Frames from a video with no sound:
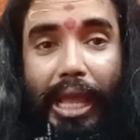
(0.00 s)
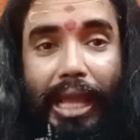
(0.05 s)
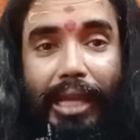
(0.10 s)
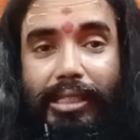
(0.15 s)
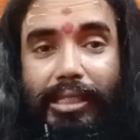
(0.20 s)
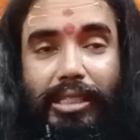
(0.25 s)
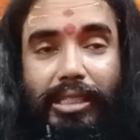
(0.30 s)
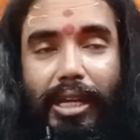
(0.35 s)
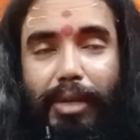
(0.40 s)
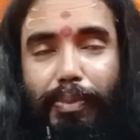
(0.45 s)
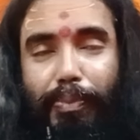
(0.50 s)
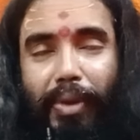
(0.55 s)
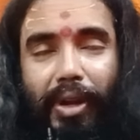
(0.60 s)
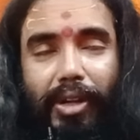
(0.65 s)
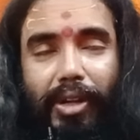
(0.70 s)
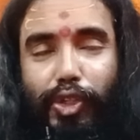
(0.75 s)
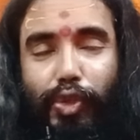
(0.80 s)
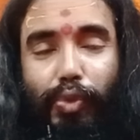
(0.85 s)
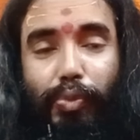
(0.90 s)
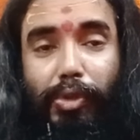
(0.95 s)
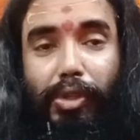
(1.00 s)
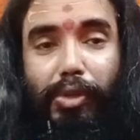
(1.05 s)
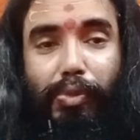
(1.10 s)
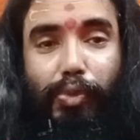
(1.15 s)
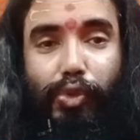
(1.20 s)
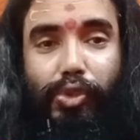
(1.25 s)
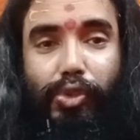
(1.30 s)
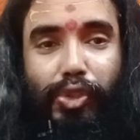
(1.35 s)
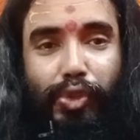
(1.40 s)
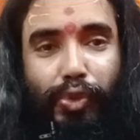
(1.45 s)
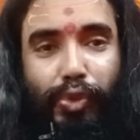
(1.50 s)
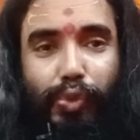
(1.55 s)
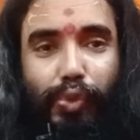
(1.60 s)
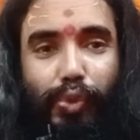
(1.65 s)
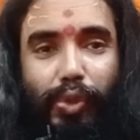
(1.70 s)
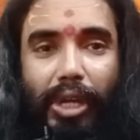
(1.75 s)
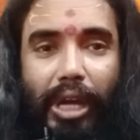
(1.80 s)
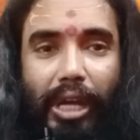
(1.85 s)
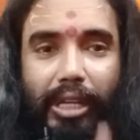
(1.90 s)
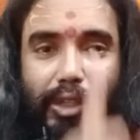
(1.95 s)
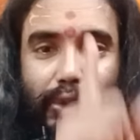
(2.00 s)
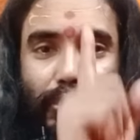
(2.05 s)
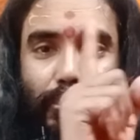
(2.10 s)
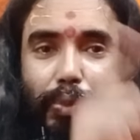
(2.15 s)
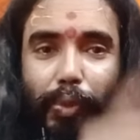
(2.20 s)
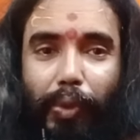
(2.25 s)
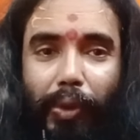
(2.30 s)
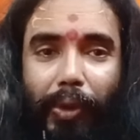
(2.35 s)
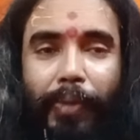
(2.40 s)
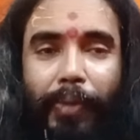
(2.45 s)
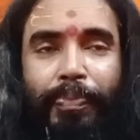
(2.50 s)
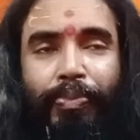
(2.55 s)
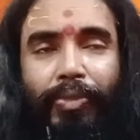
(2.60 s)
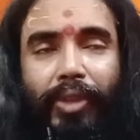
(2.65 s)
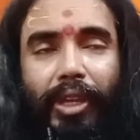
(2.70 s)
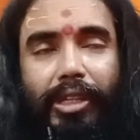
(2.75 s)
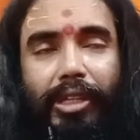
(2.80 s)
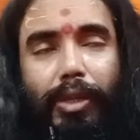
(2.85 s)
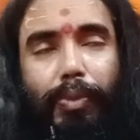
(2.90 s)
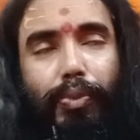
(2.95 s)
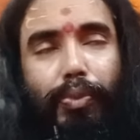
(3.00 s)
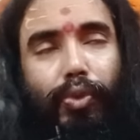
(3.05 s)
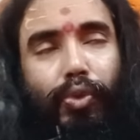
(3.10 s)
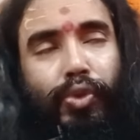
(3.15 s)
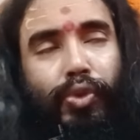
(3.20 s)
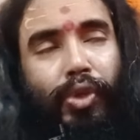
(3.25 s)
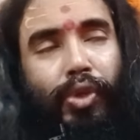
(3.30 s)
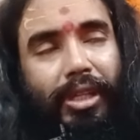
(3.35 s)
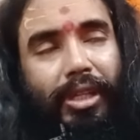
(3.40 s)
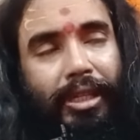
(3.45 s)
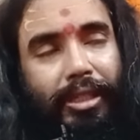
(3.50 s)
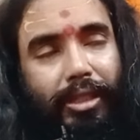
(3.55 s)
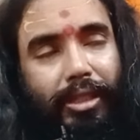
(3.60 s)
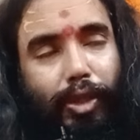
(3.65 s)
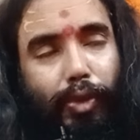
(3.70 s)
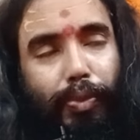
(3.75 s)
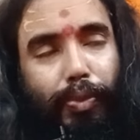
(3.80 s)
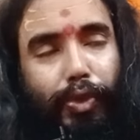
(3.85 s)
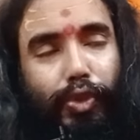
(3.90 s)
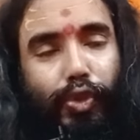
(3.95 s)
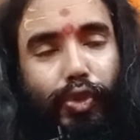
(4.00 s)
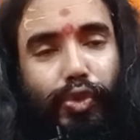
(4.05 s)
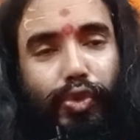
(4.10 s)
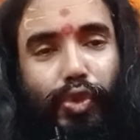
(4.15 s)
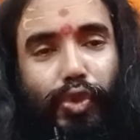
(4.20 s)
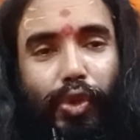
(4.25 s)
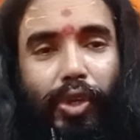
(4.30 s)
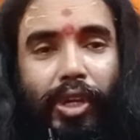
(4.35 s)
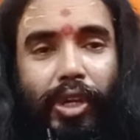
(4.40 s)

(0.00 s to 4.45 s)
একটা পার্টের উপরেই বলছি শুধু কানের উপরে এটা পুরুষের ক্ষেত্রেও প্রযোজ্য